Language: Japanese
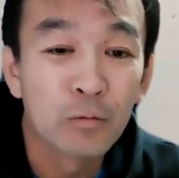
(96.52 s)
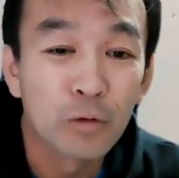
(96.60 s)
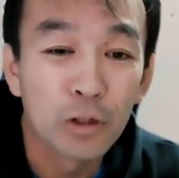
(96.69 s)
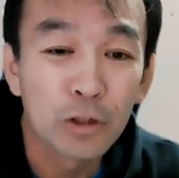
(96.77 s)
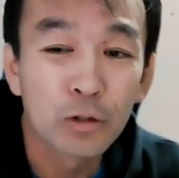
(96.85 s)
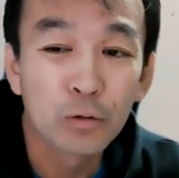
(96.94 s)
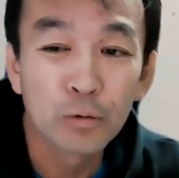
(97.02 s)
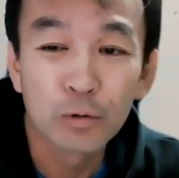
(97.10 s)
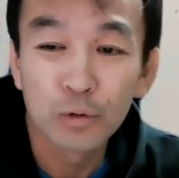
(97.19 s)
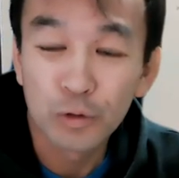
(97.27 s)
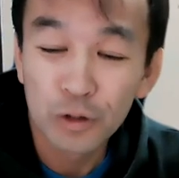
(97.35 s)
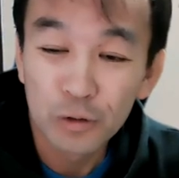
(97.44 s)
私ちょっ
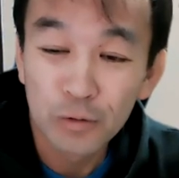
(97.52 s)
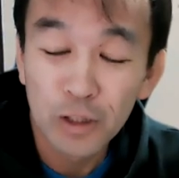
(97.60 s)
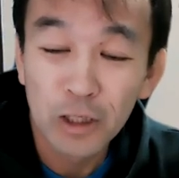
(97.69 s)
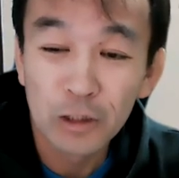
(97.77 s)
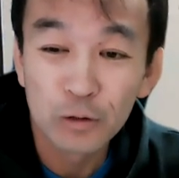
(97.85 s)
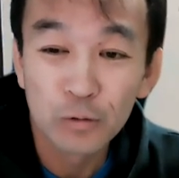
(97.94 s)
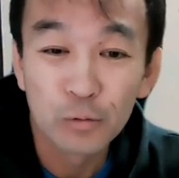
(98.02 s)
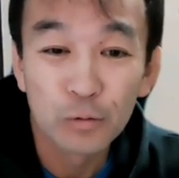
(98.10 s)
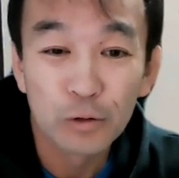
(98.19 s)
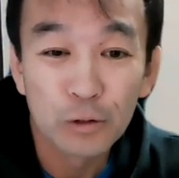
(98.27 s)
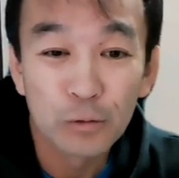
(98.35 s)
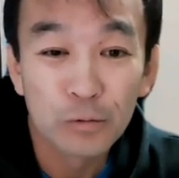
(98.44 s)
とそれにはちょっ
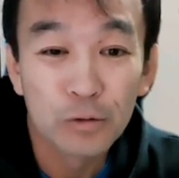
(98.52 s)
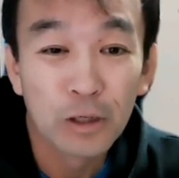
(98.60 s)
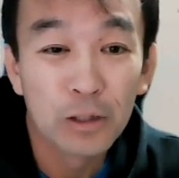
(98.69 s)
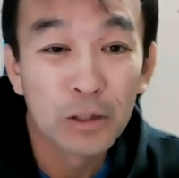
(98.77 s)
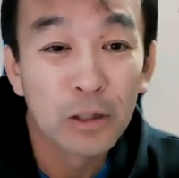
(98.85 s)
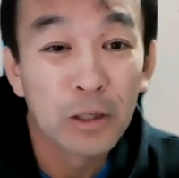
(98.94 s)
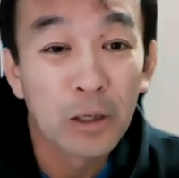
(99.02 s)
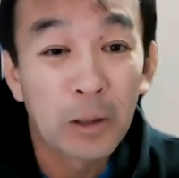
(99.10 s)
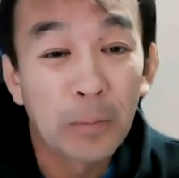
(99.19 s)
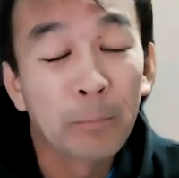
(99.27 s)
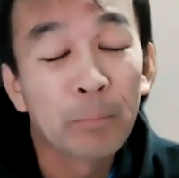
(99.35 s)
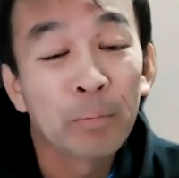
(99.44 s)
と異論があっ
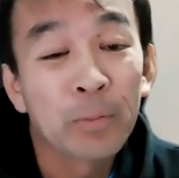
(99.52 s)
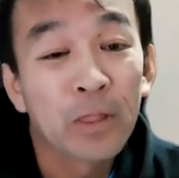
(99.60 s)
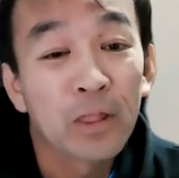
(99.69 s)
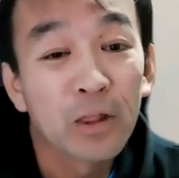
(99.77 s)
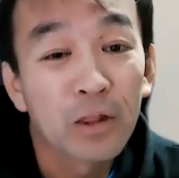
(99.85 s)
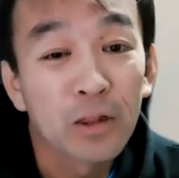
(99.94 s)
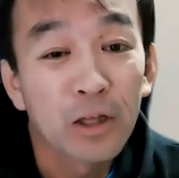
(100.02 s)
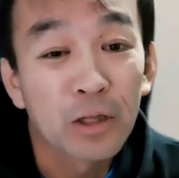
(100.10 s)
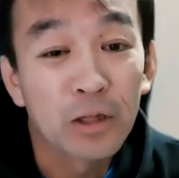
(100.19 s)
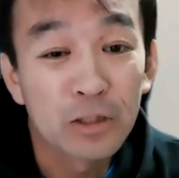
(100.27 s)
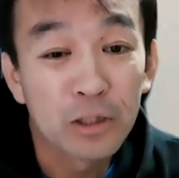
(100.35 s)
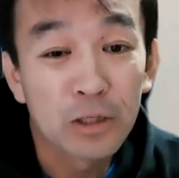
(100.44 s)
て、
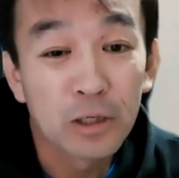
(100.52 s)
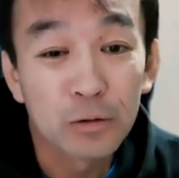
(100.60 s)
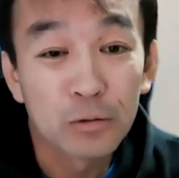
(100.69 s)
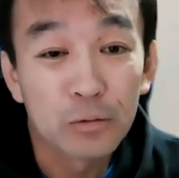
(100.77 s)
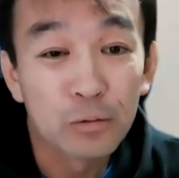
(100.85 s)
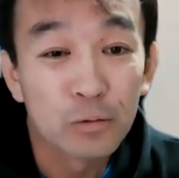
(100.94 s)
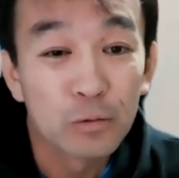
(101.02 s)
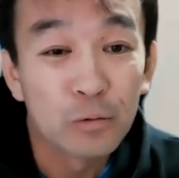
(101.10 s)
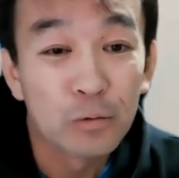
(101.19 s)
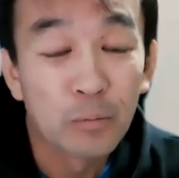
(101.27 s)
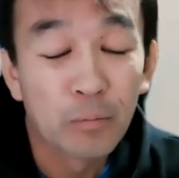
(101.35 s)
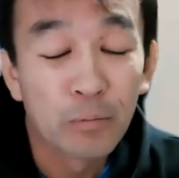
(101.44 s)
で、なぜかという
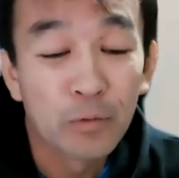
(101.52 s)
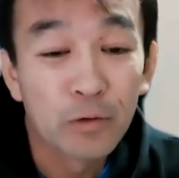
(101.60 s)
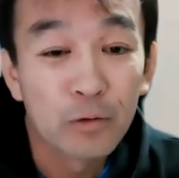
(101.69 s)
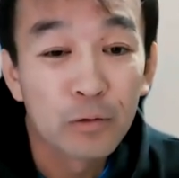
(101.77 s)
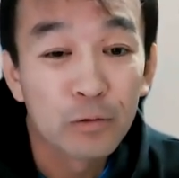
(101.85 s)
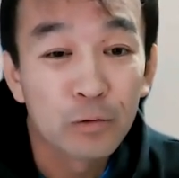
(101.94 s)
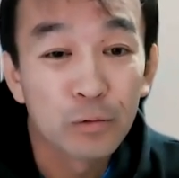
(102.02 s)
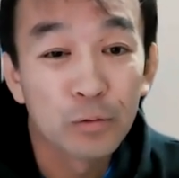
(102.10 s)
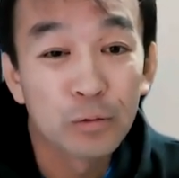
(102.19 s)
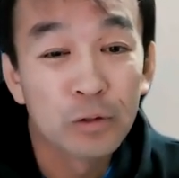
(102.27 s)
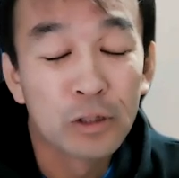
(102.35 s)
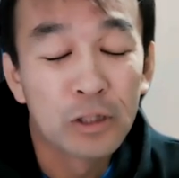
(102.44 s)
と、そ
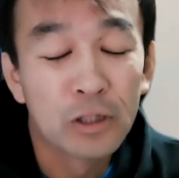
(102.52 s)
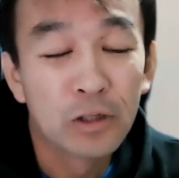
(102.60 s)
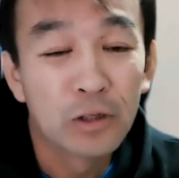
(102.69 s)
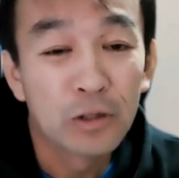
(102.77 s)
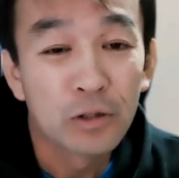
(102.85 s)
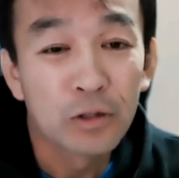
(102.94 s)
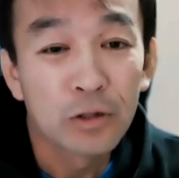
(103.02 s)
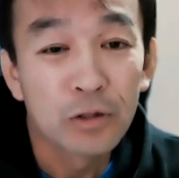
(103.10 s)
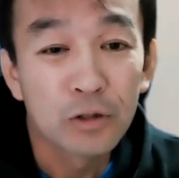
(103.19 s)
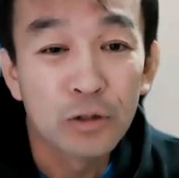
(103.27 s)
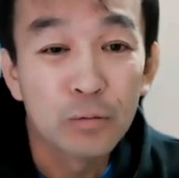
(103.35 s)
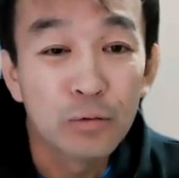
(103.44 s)
の
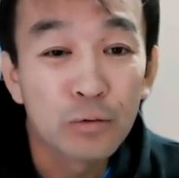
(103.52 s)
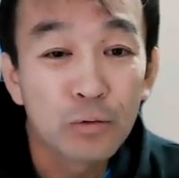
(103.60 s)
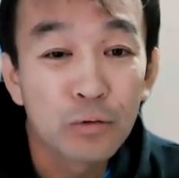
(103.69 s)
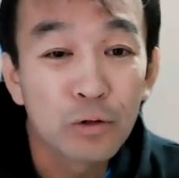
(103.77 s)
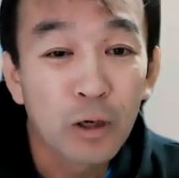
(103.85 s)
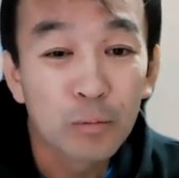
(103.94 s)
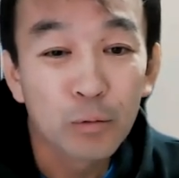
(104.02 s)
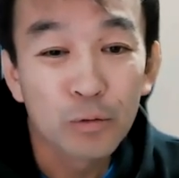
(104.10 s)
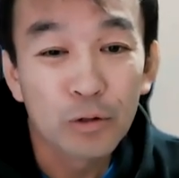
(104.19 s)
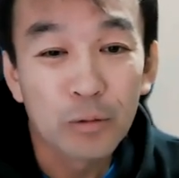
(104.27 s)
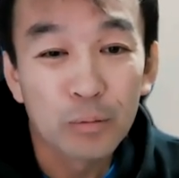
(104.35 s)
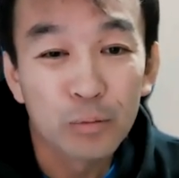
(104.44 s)
自分の
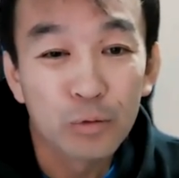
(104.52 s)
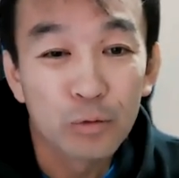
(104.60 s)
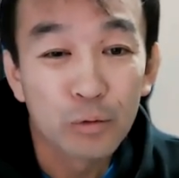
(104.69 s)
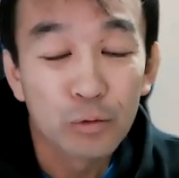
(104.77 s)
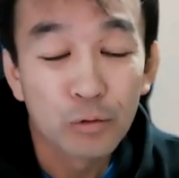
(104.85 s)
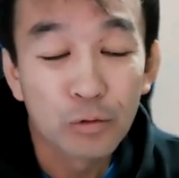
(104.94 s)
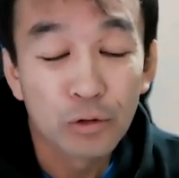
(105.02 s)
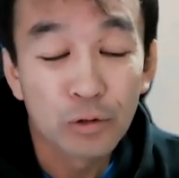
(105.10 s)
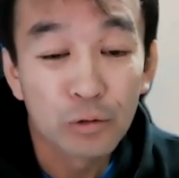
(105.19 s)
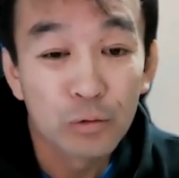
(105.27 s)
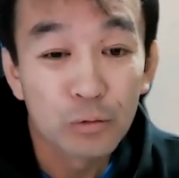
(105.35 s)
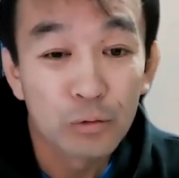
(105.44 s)
アポでブロック
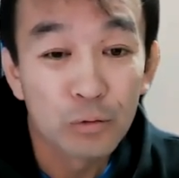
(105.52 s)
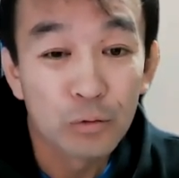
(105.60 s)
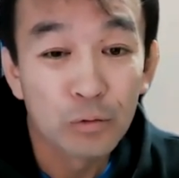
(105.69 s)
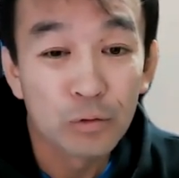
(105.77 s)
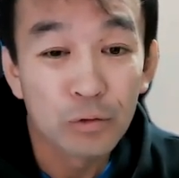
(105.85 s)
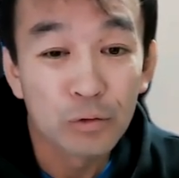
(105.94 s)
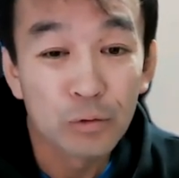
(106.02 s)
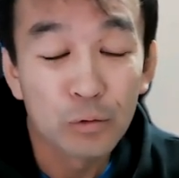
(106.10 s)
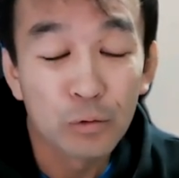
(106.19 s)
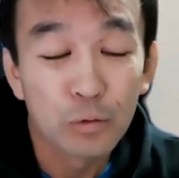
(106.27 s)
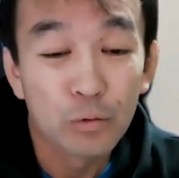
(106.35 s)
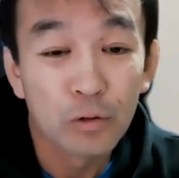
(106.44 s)
しようという
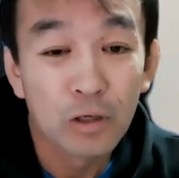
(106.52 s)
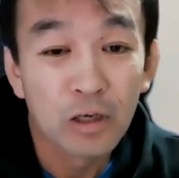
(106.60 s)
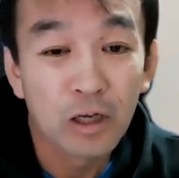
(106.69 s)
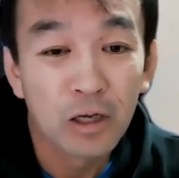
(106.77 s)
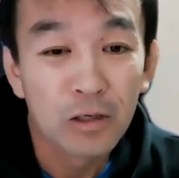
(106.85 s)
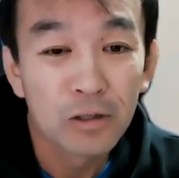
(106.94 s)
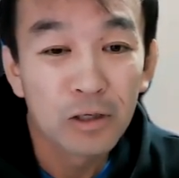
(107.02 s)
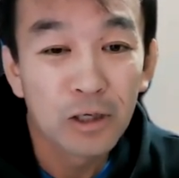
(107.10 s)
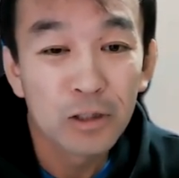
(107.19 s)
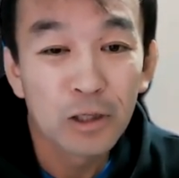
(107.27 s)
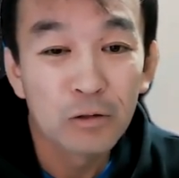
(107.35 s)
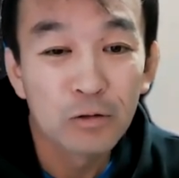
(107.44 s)
ことを考
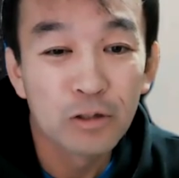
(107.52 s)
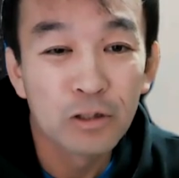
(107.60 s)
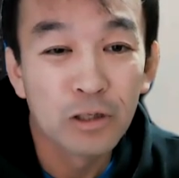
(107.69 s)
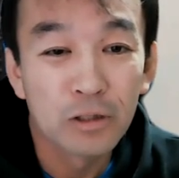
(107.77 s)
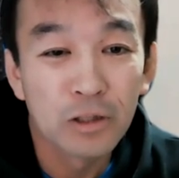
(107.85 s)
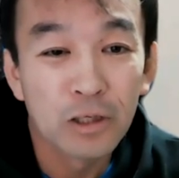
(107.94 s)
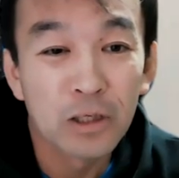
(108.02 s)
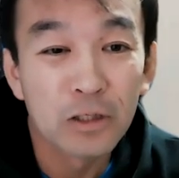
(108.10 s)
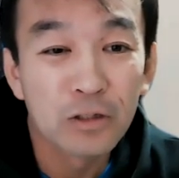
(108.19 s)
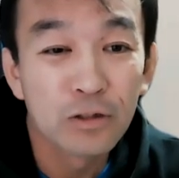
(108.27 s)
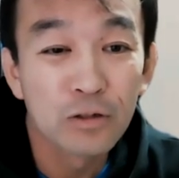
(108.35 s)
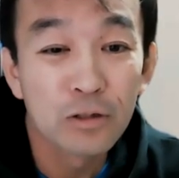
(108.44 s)
えてる時点で、
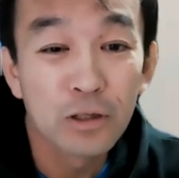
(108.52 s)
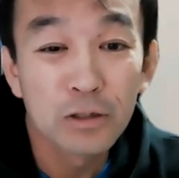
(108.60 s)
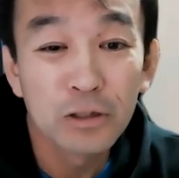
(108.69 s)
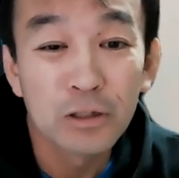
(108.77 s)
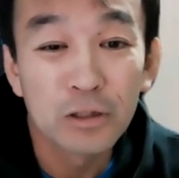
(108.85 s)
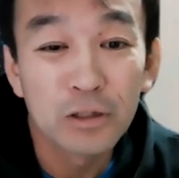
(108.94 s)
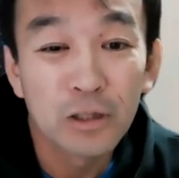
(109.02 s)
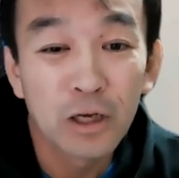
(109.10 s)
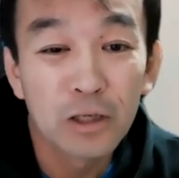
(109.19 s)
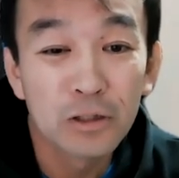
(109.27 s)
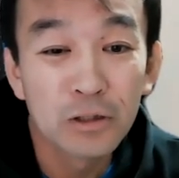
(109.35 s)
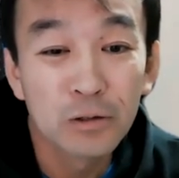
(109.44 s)
すでに
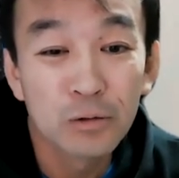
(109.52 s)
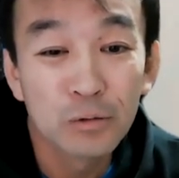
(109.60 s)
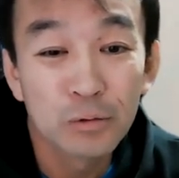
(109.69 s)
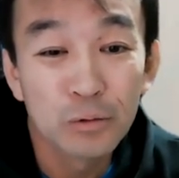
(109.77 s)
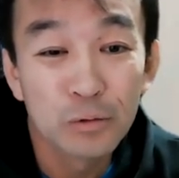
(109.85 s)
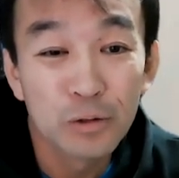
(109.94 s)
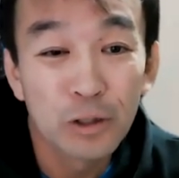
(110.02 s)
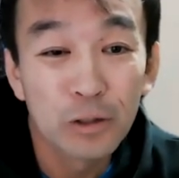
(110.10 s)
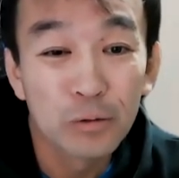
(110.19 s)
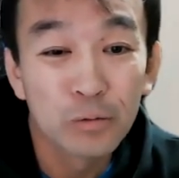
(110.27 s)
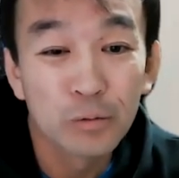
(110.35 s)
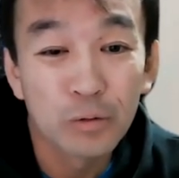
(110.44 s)
他人の予定
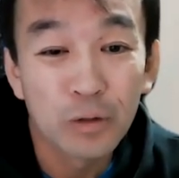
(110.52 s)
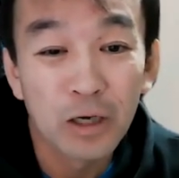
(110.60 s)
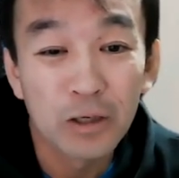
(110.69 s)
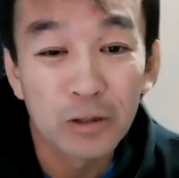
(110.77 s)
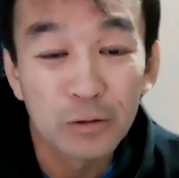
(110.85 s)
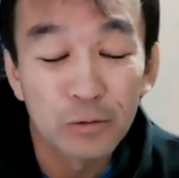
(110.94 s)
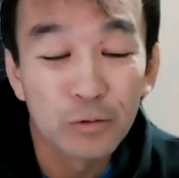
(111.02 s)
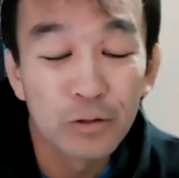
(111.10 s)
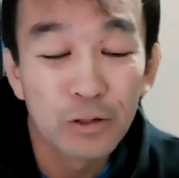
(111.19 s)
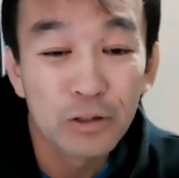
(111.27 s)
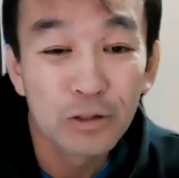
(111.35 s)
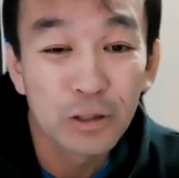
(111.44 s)
の方が優
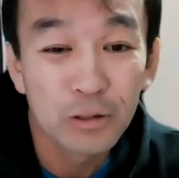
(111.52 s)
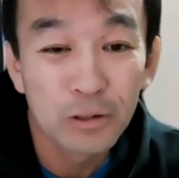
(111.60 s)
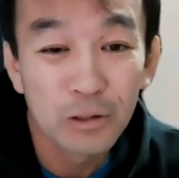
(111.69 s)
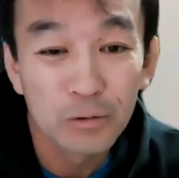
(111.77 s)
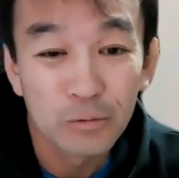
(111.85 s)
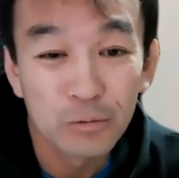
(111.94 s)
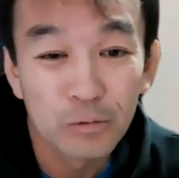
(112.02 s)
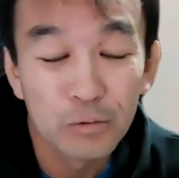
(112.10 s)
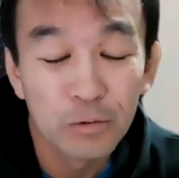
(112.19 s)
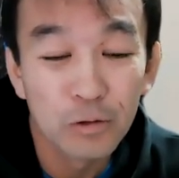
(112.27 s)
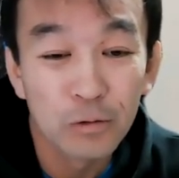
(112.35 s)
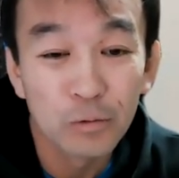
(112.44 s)
先しちゃって
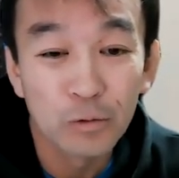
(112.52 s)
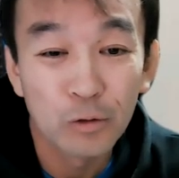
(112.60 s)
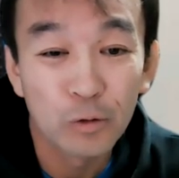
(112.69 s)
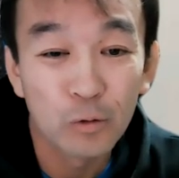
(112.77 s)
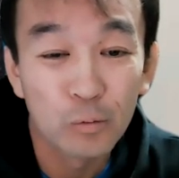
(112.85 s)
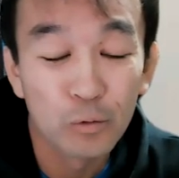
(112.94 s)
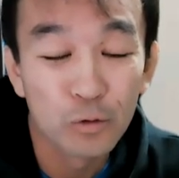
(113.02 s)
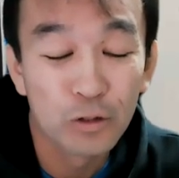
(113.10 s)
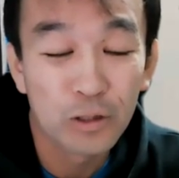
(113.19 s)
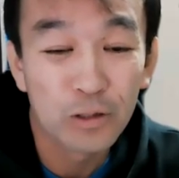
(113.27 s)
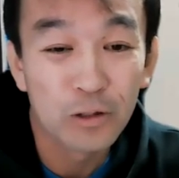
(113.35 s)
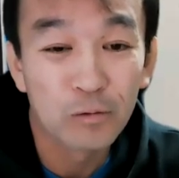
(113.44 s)
るっていうふうに思っ
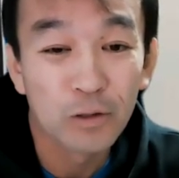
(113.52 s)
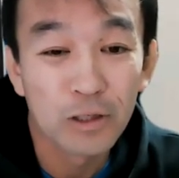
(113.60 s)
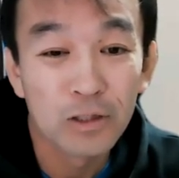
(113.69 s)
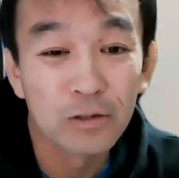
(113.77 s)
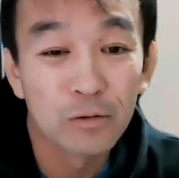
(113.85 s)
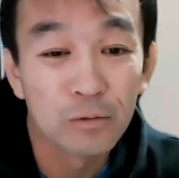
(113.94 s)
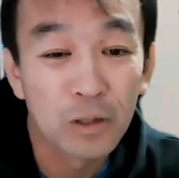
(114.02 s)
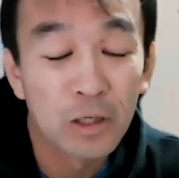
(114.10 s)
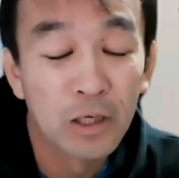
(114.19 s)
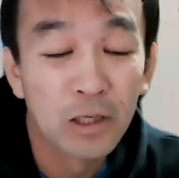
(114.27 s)
ちゃってるわけですよね。